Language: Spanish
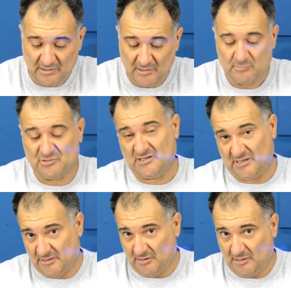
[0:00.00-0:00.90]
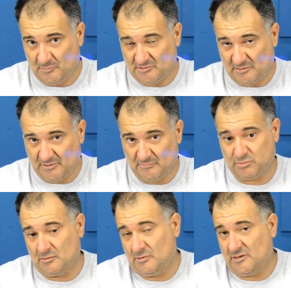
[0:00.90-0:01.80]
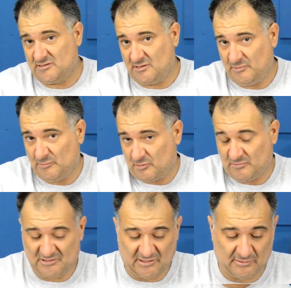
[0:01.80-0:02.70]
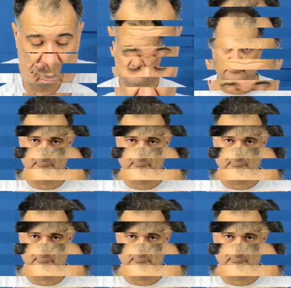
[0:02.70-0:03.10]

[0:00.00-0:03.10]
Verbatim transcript: Pues si queréis que lo hagamos también, pues lo ponéis en el mismo comentario.